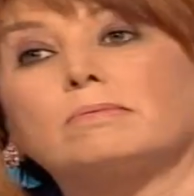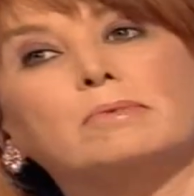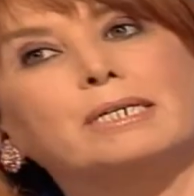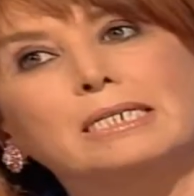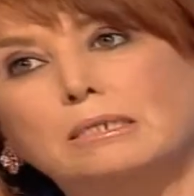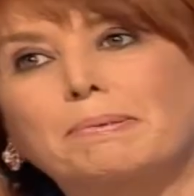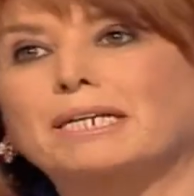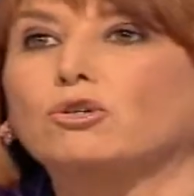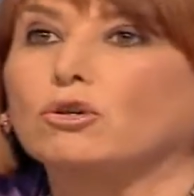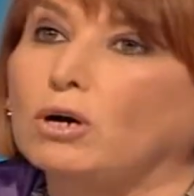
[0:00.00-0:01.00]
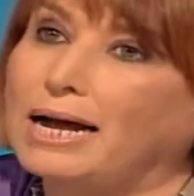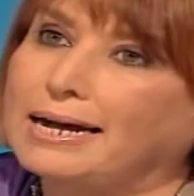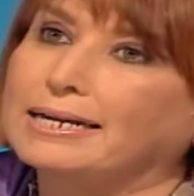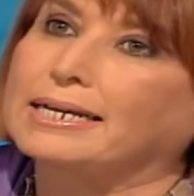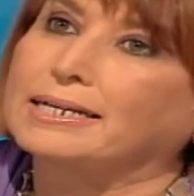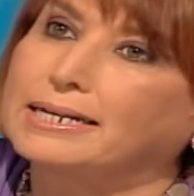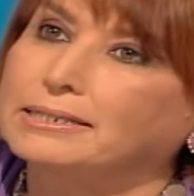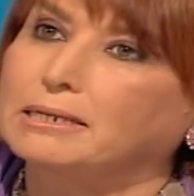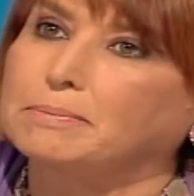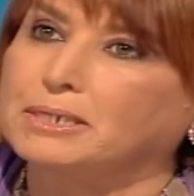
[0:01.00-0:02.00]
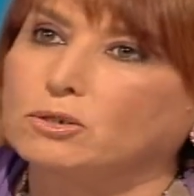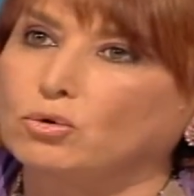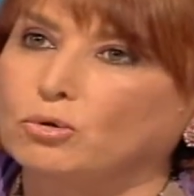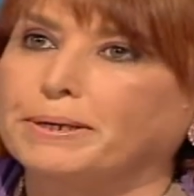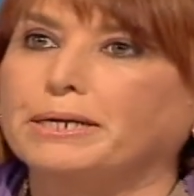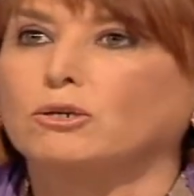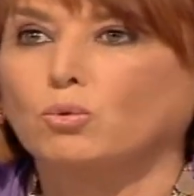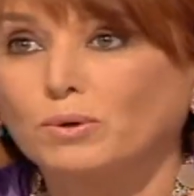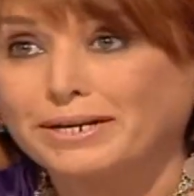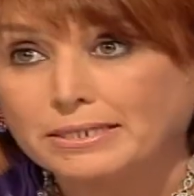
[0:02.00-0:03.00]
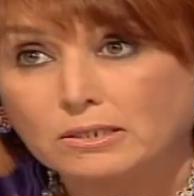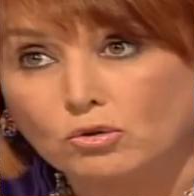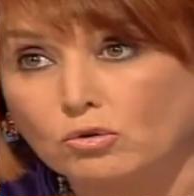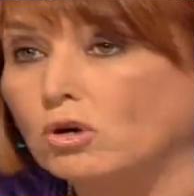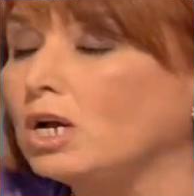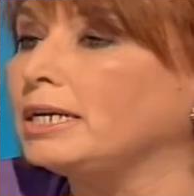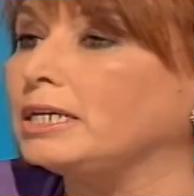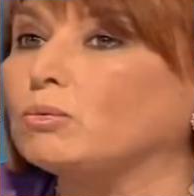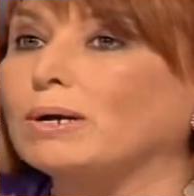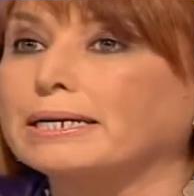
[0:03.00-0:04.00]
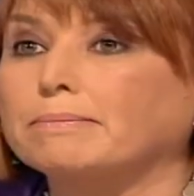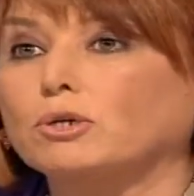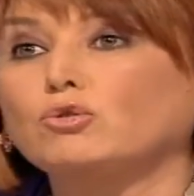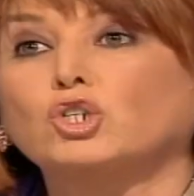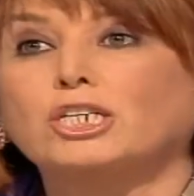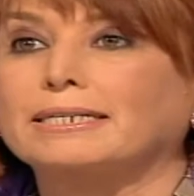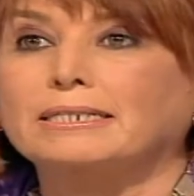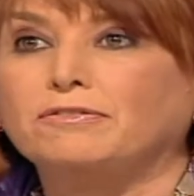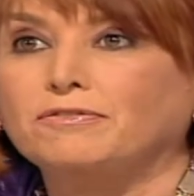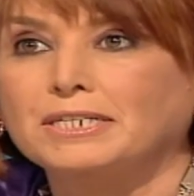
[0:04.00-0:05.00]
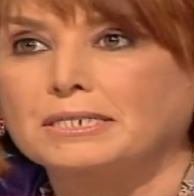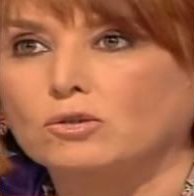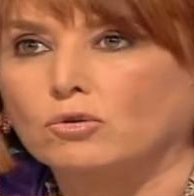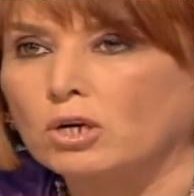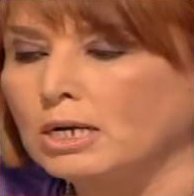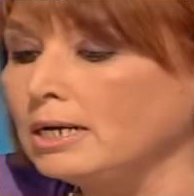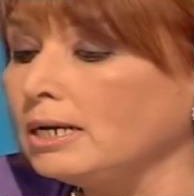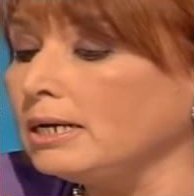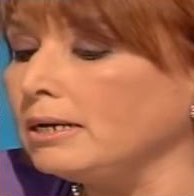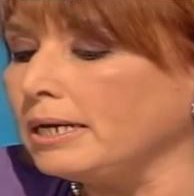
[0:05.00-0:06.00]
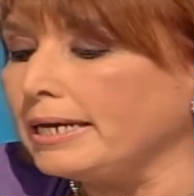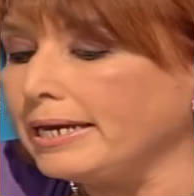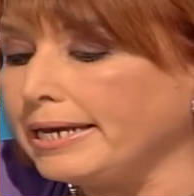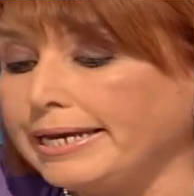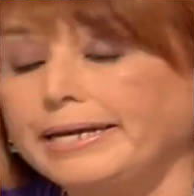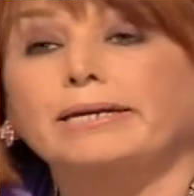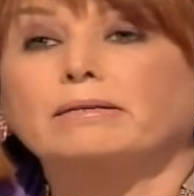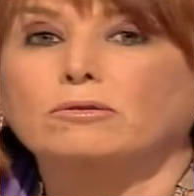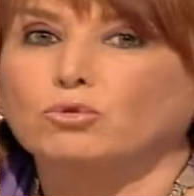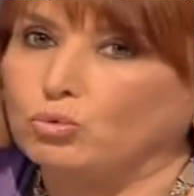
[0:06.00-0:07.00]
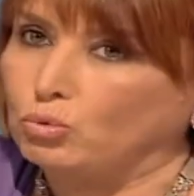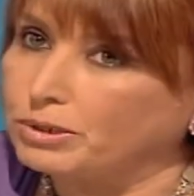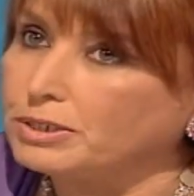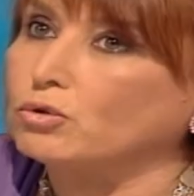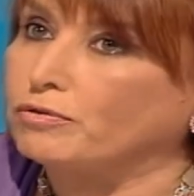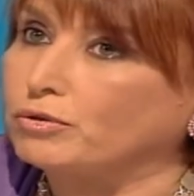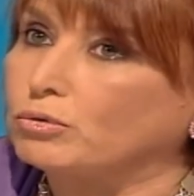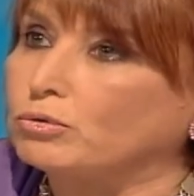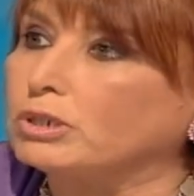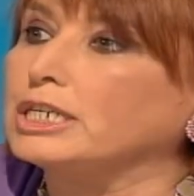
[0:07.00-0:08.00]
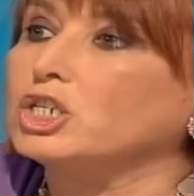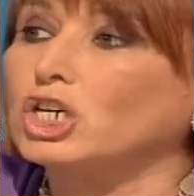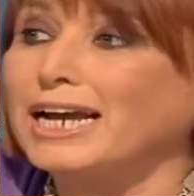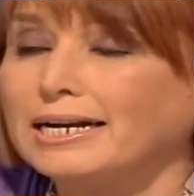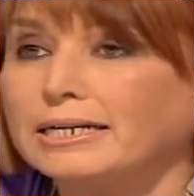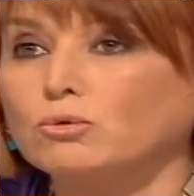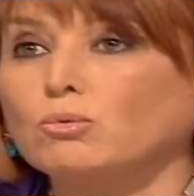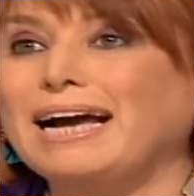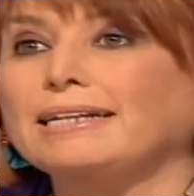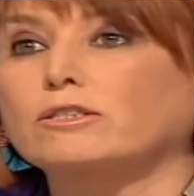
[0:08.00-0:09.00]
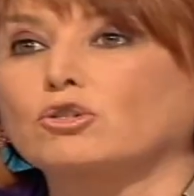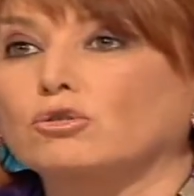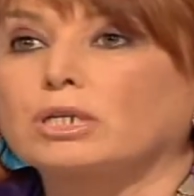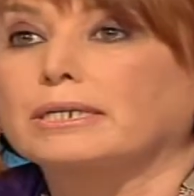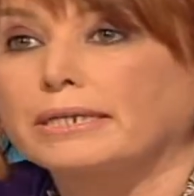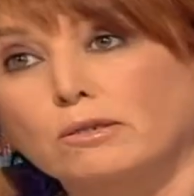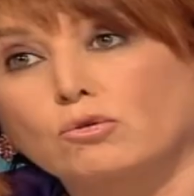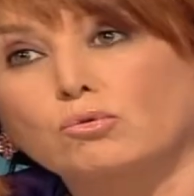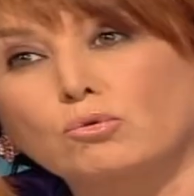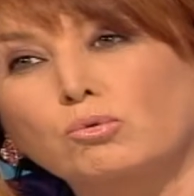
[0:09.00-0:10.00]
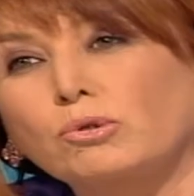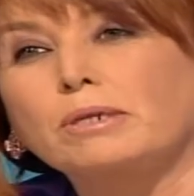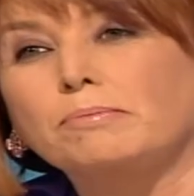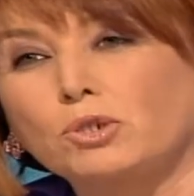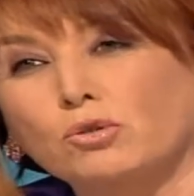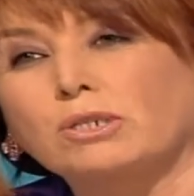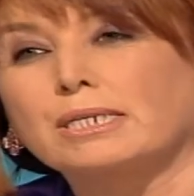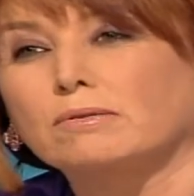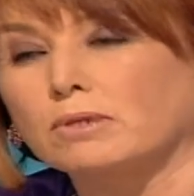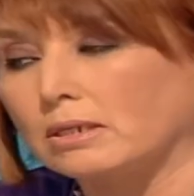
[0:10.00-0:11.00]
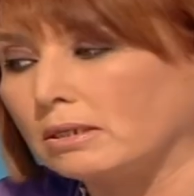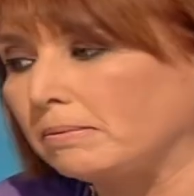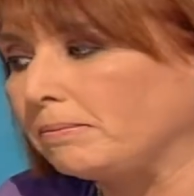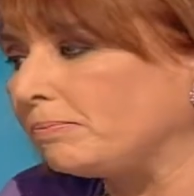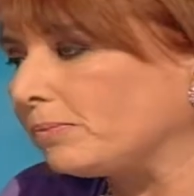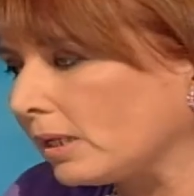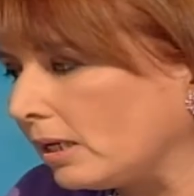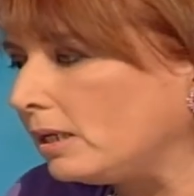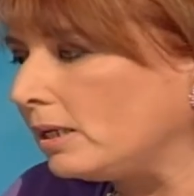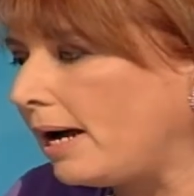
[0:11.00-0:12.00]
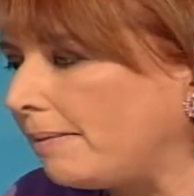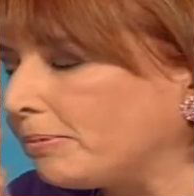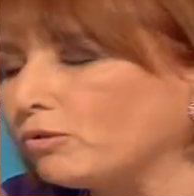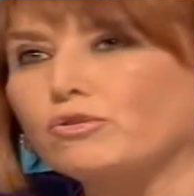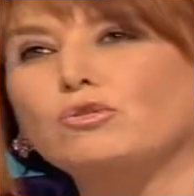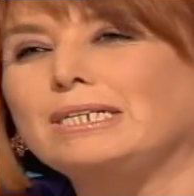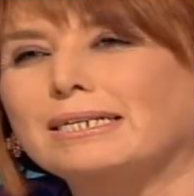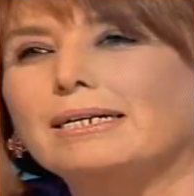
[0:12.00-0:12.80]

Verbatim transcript: rispetto anche ad altri paesi europei. Questo in qualche modo ci ha difeso. E su questo fronte c'è anche un altro terreno su cui bisogna ehm, eh, approfondire